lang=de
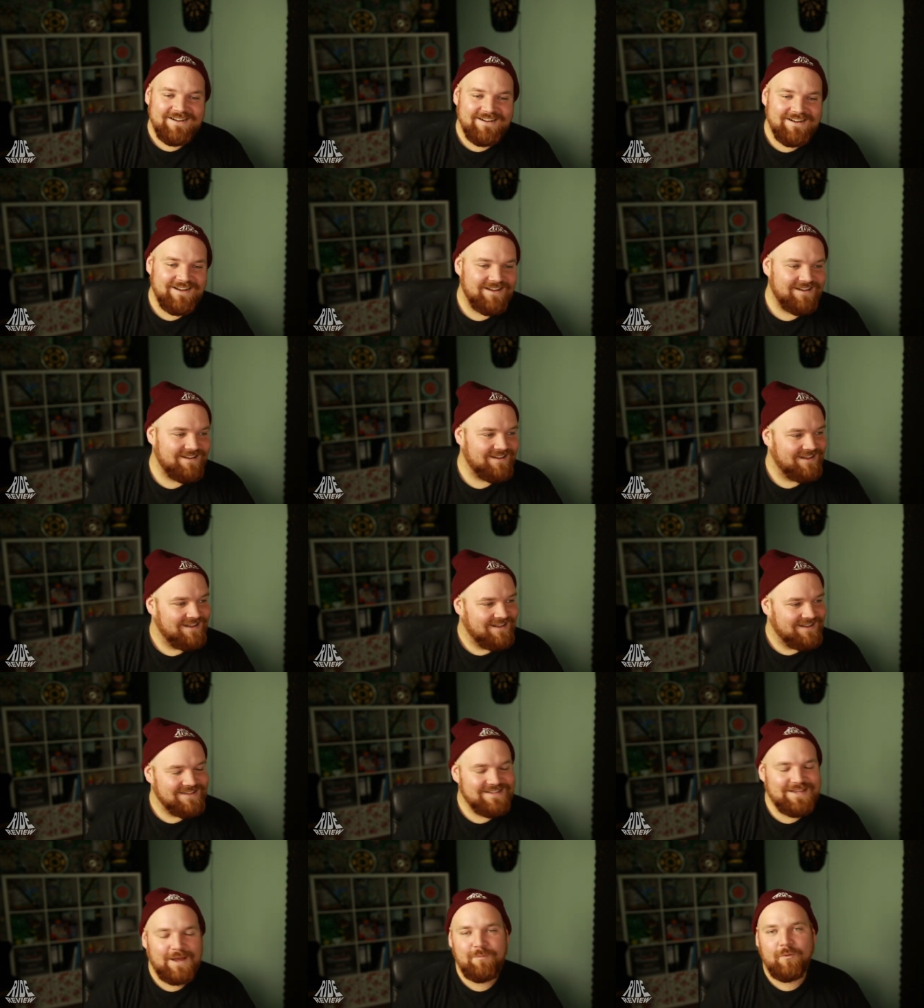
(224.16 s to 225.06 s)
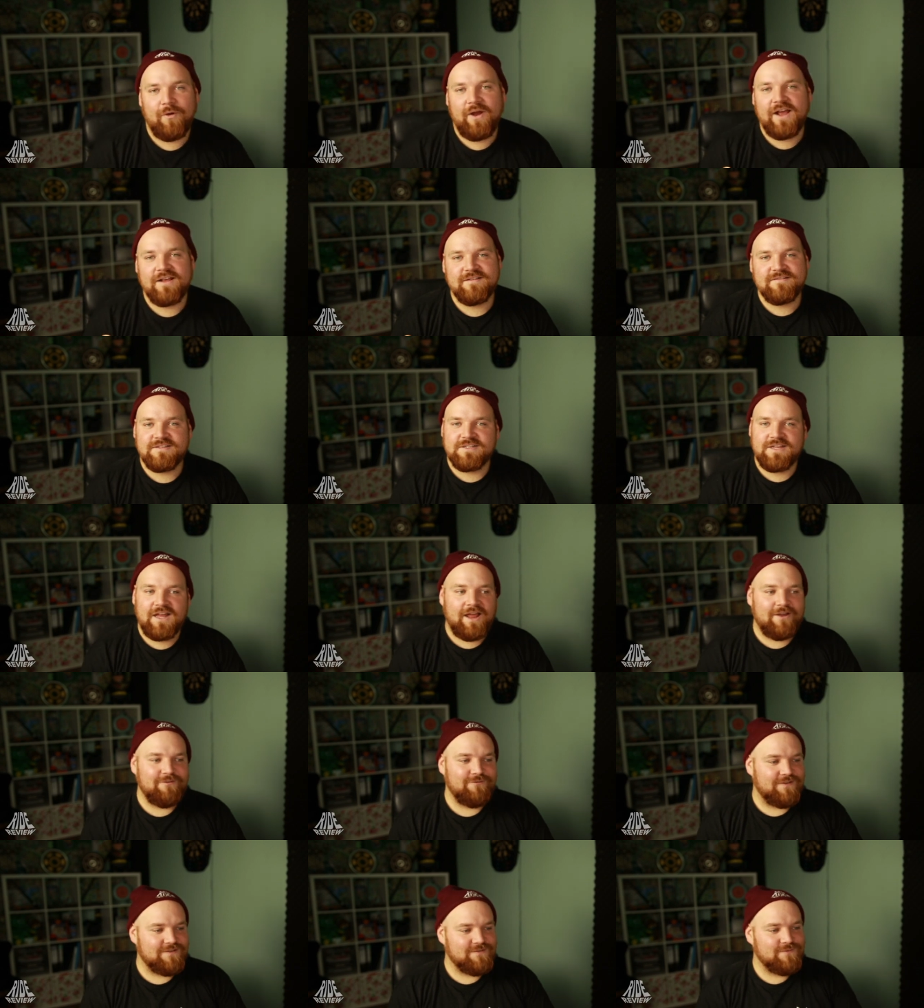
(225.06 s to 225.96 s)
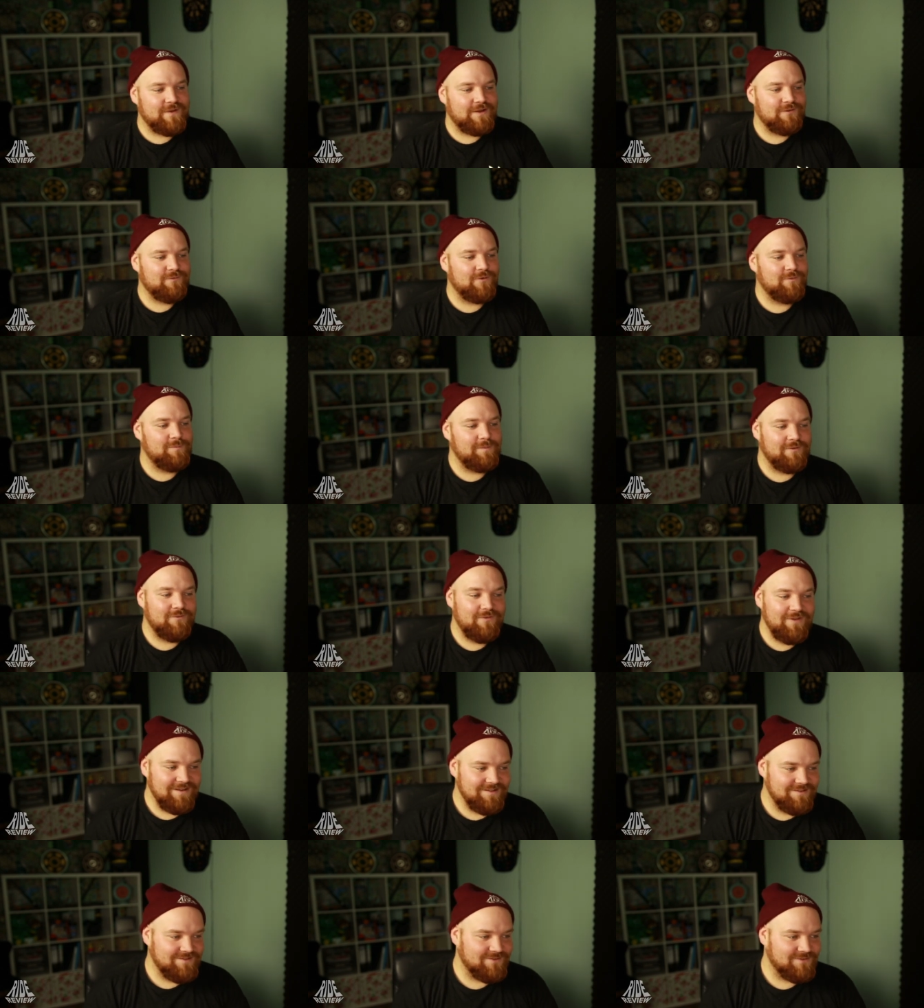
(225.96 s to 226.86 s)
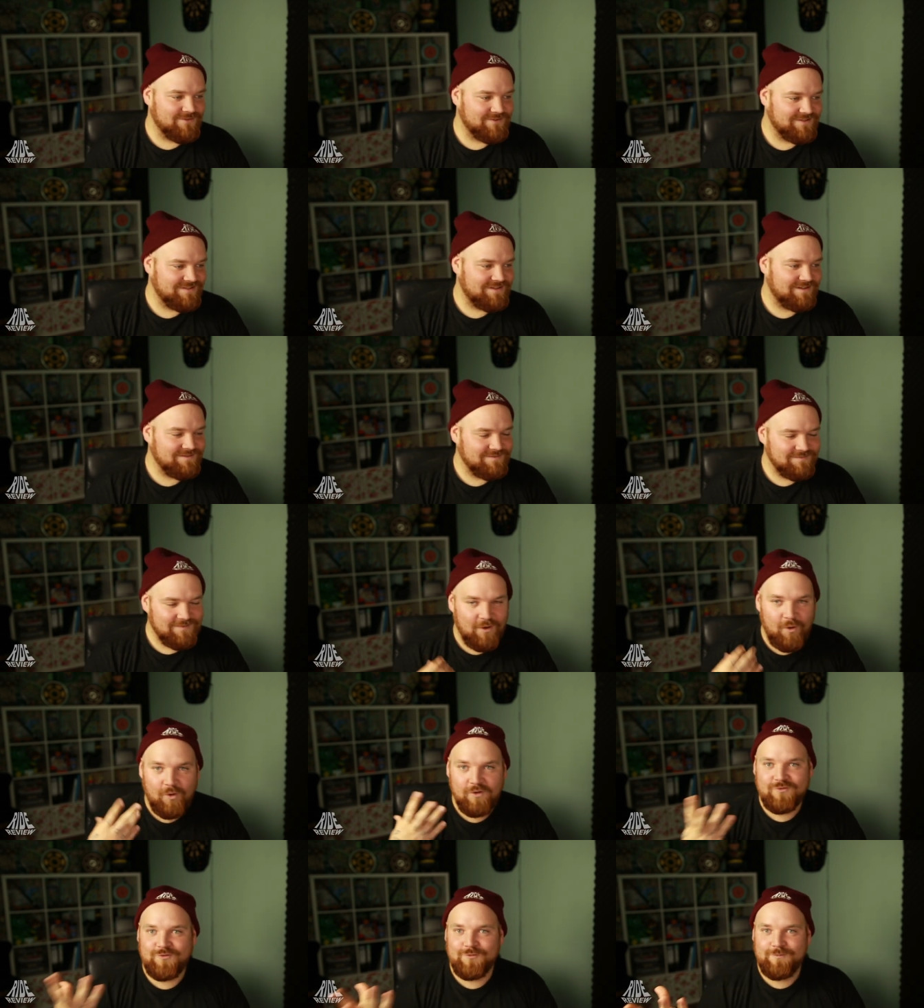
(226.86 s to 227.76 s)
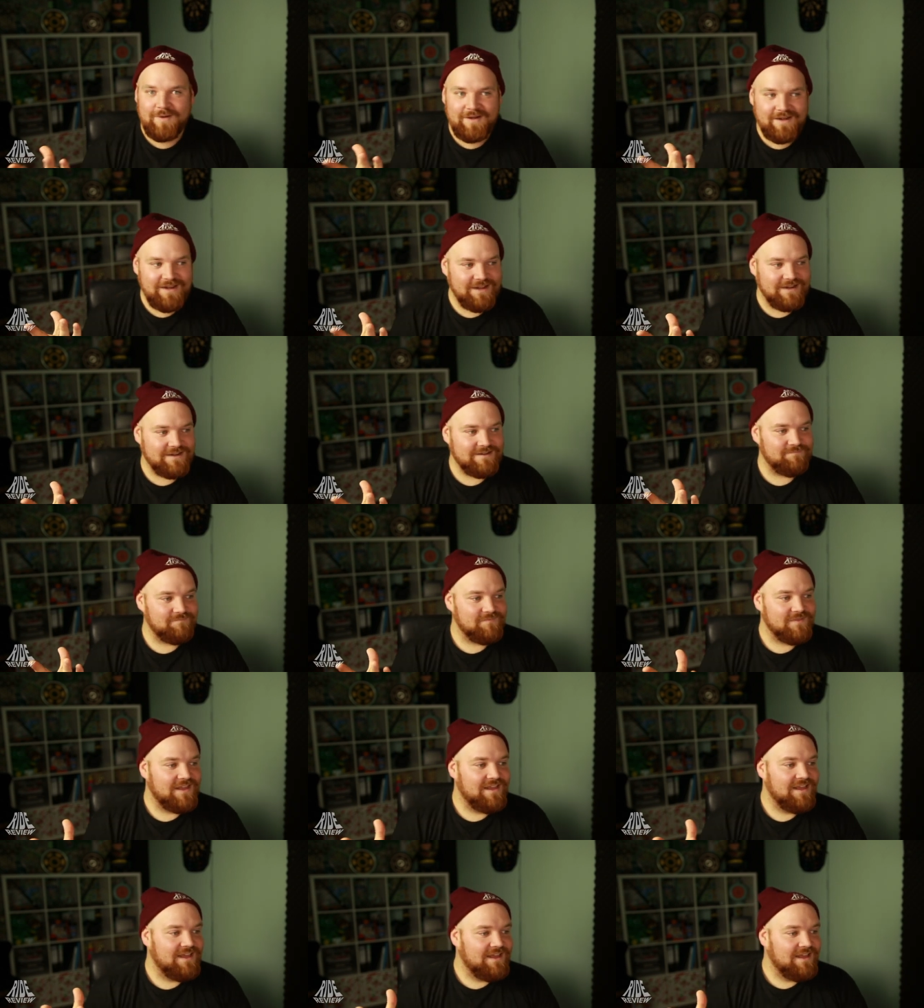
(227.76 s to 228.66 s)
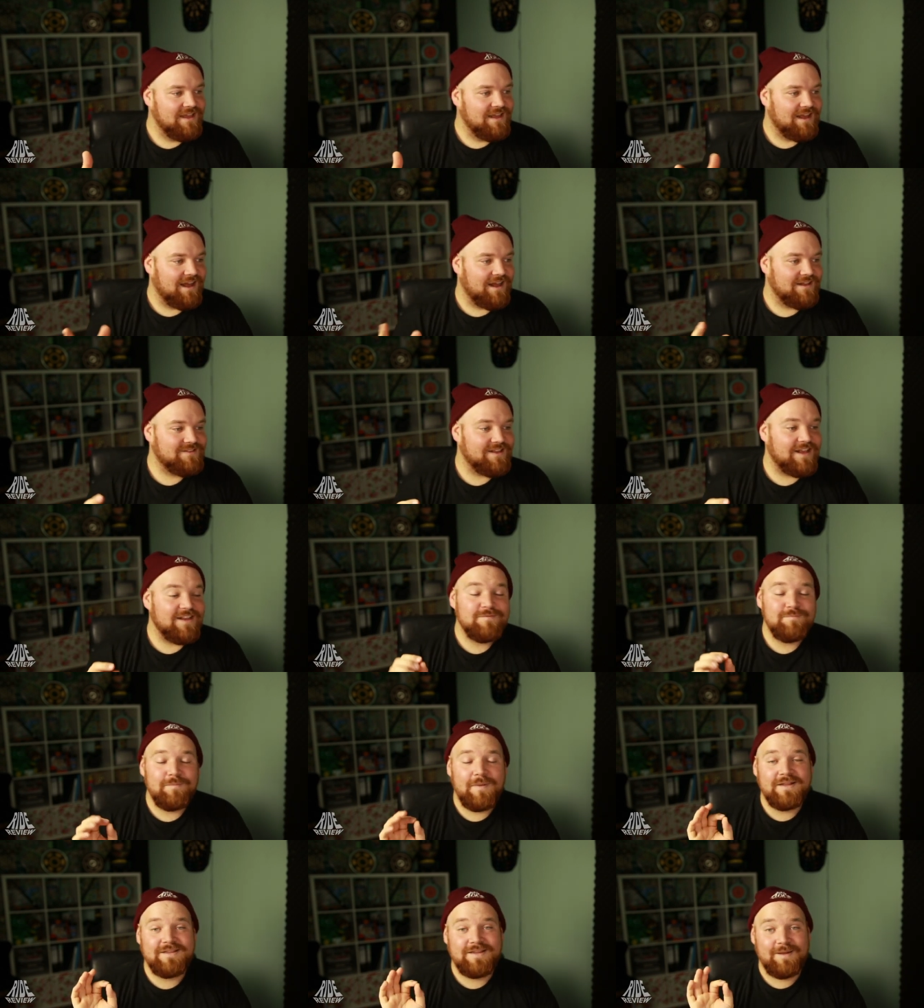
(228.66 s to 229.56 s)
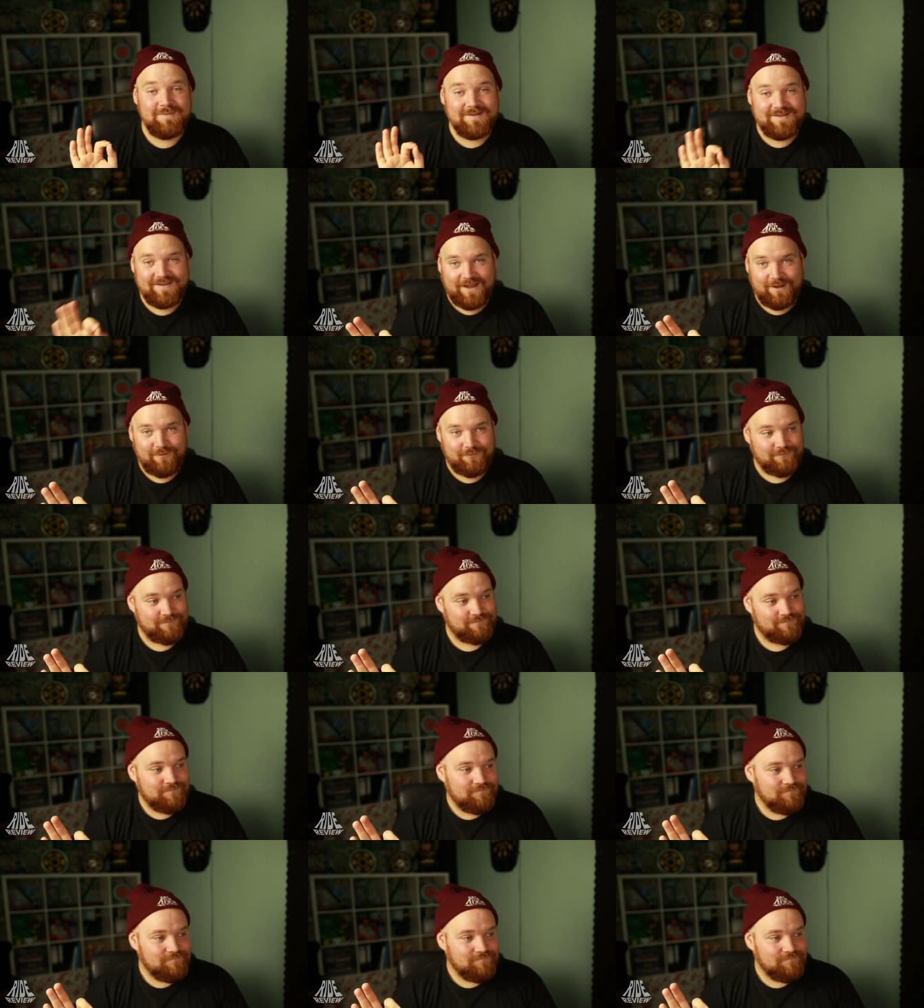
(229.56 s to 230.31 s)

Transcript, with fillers: ah, ich habe auch erst nicht gerafft, was er von mir will. So, und dann mal kurz überlegt. Also erstmal der Betreff.